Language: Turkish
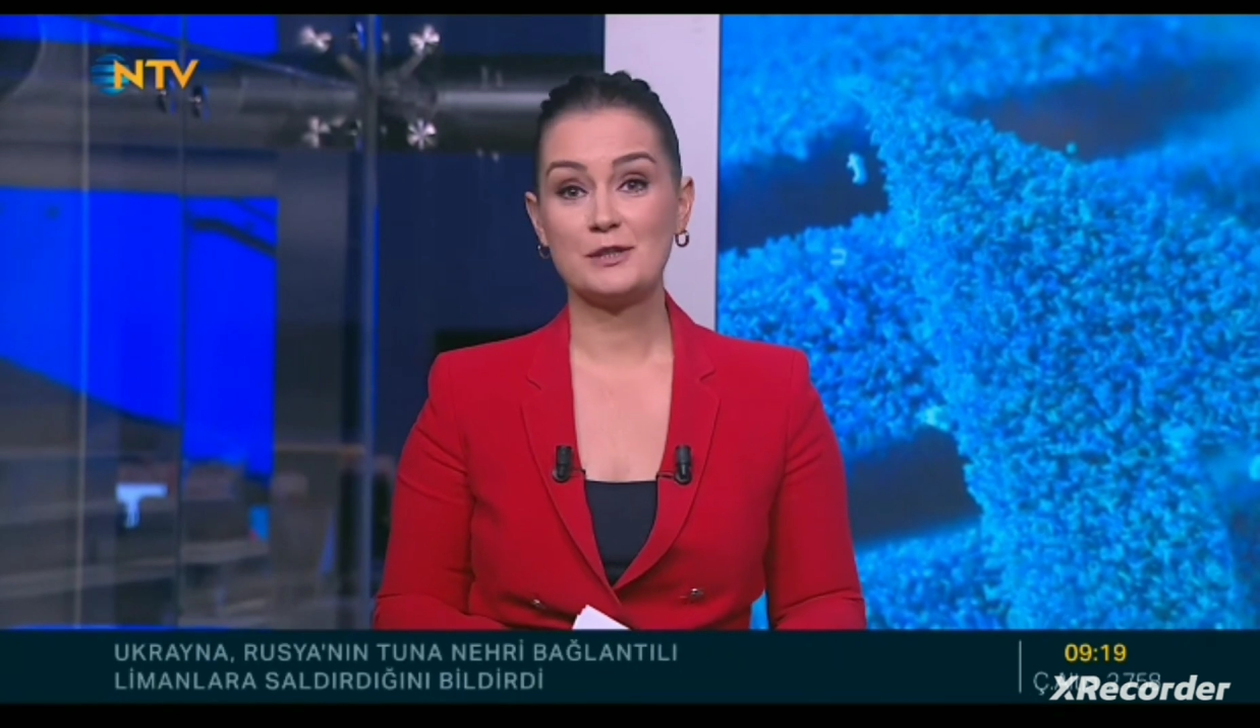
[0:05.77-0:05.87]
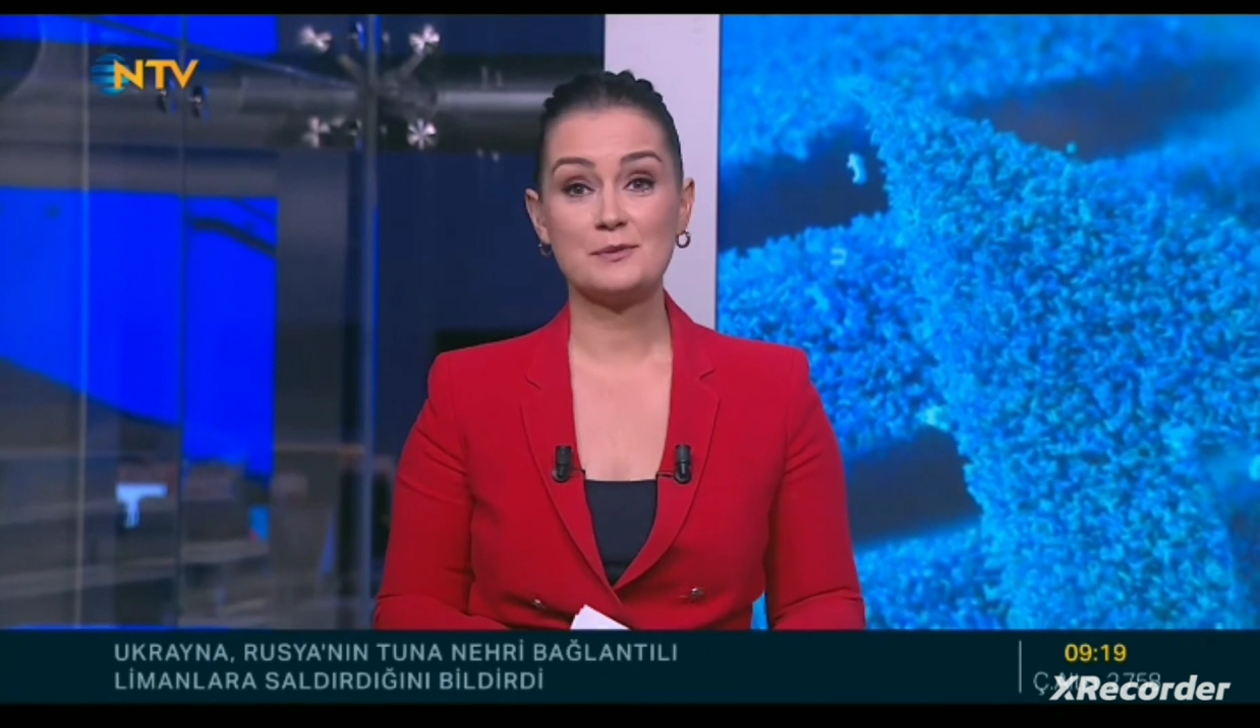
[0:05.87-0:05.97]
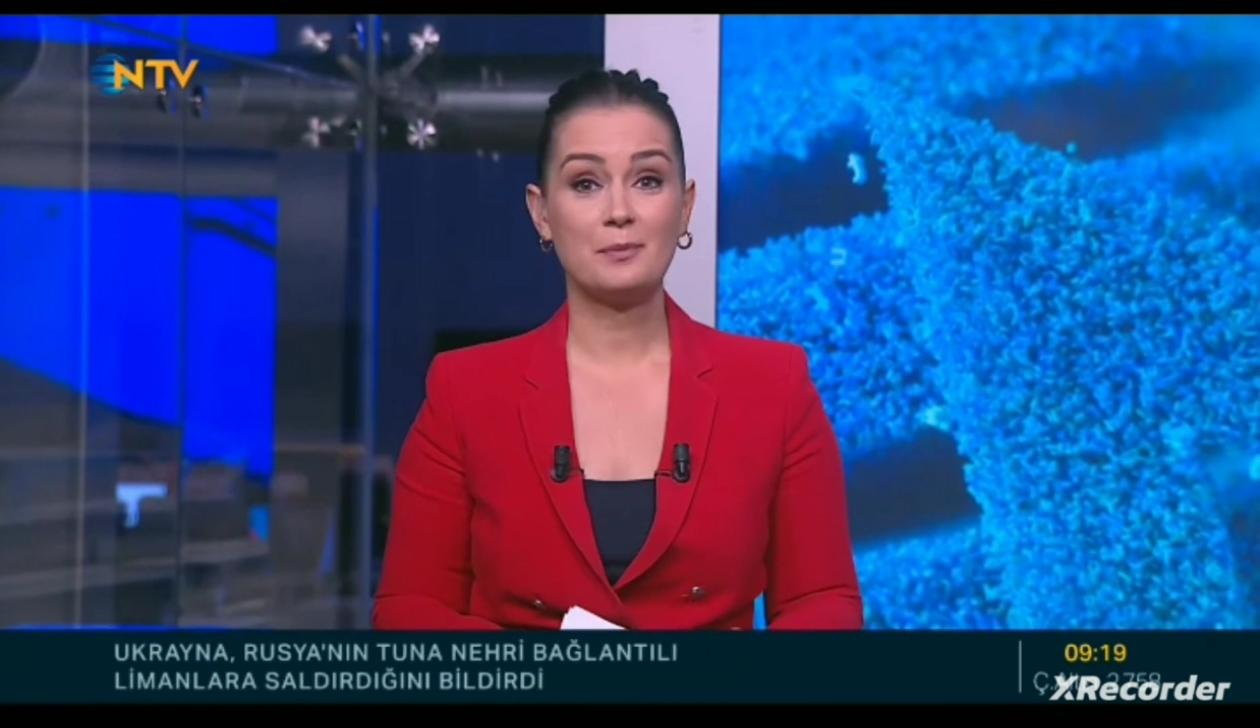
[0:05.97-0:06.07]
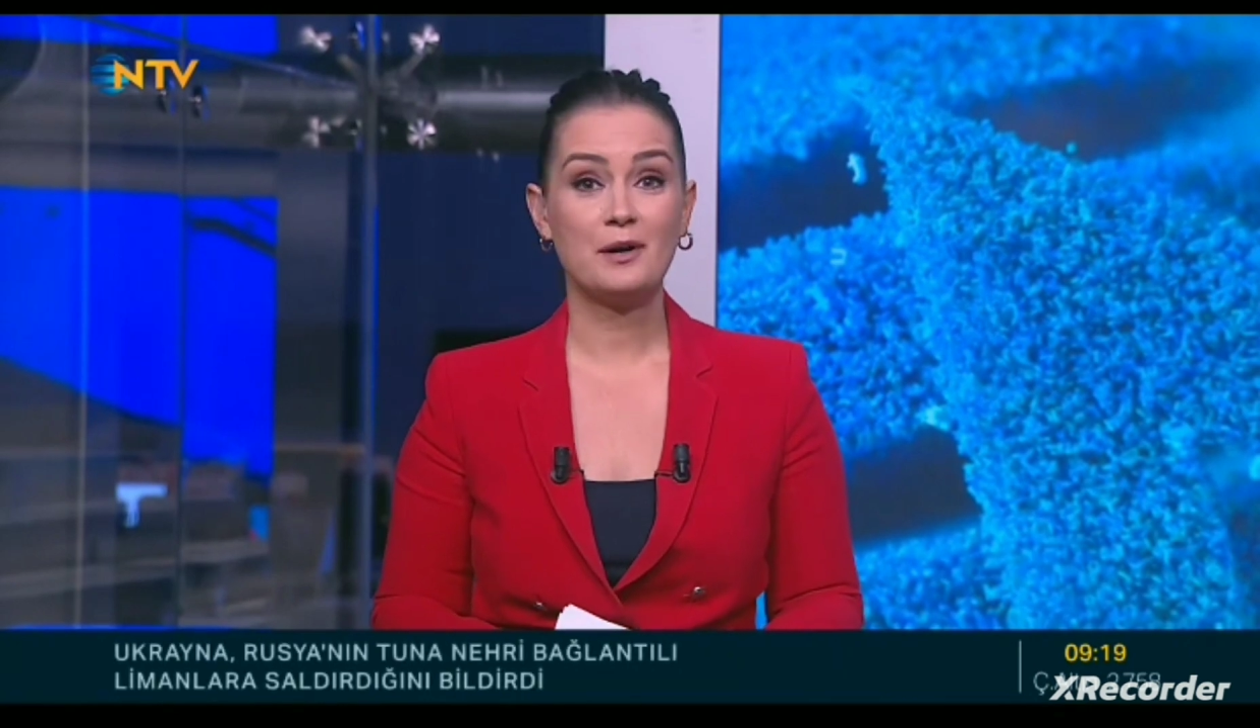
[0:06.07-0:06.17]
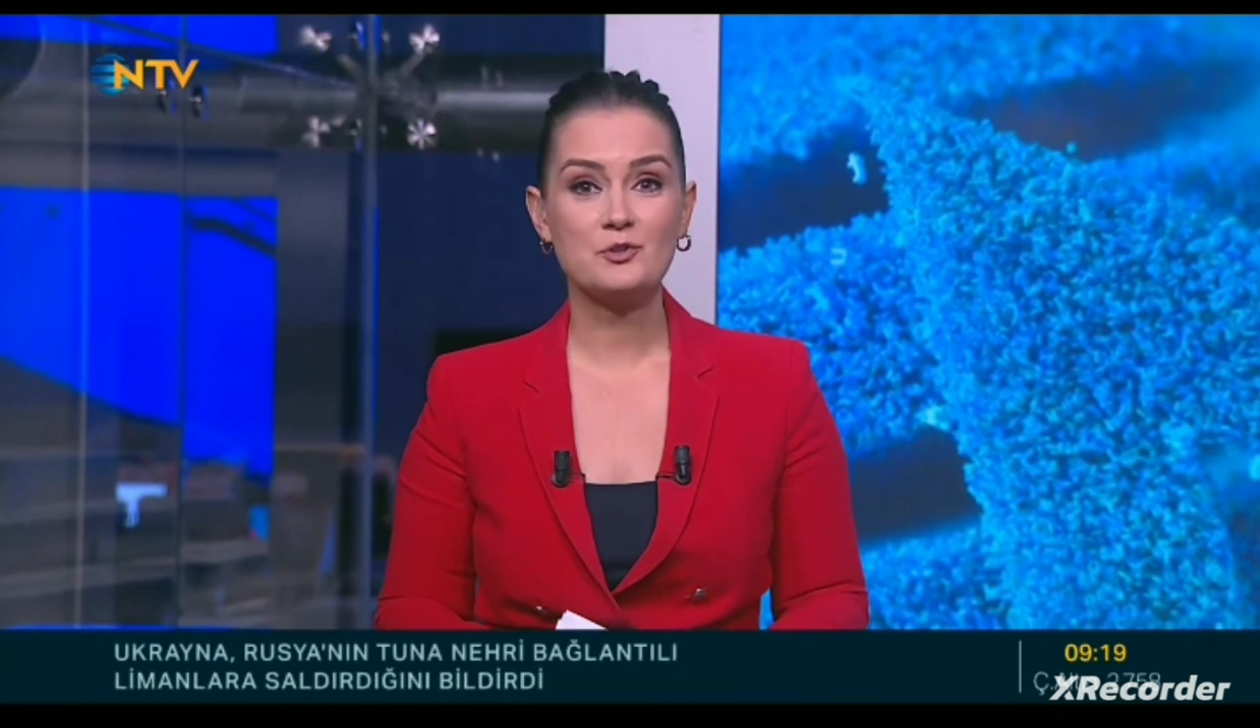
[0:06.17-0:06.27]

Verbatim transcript: Bu kez